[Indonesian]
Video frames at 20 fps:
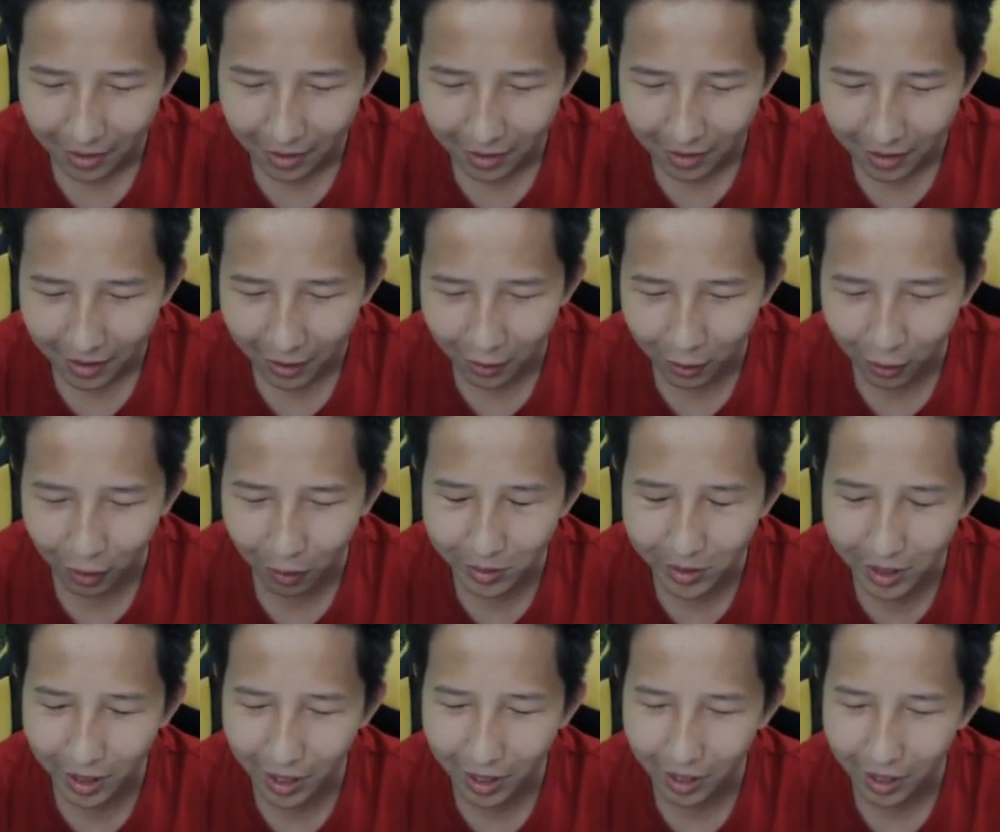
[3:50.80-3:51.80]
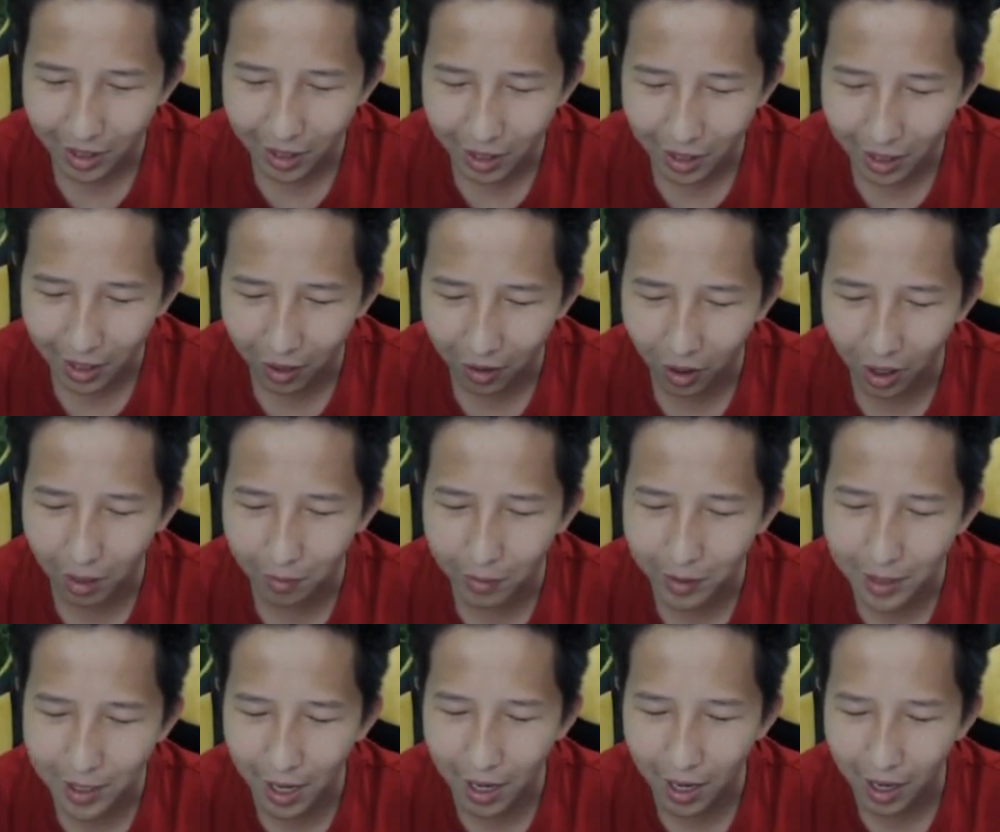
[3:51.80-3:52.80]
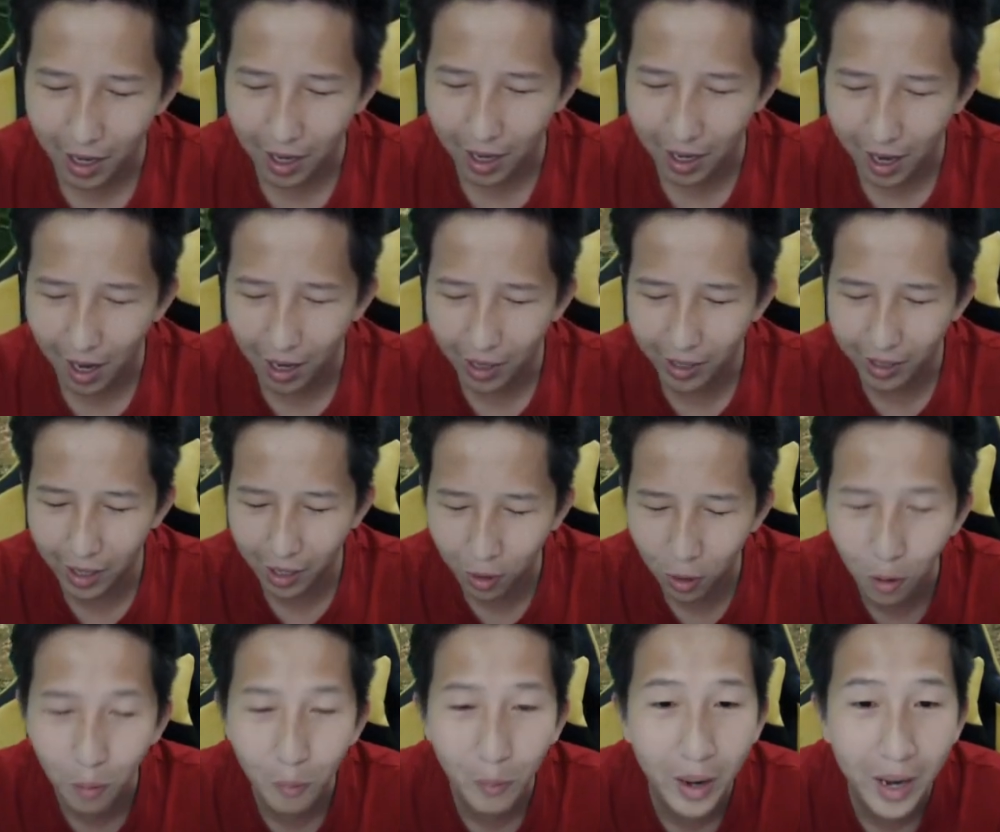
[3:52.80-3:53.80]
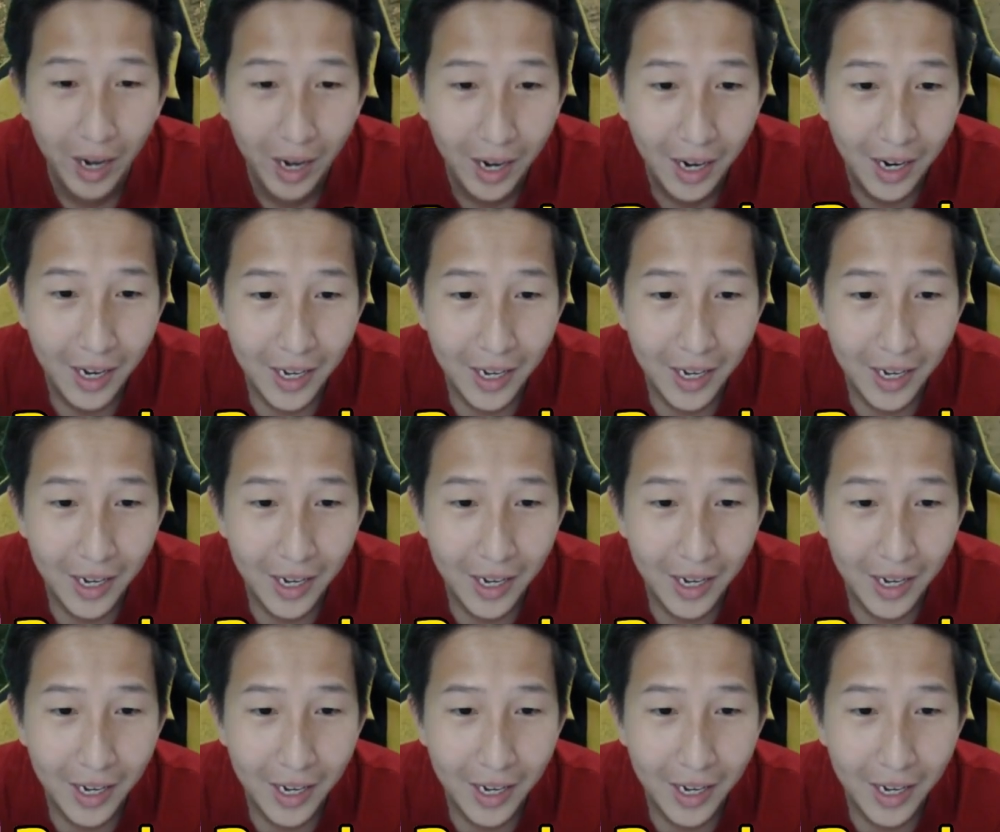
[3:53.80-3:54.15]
Kalau nggak bisa, kalau nggak bisa kalian komen.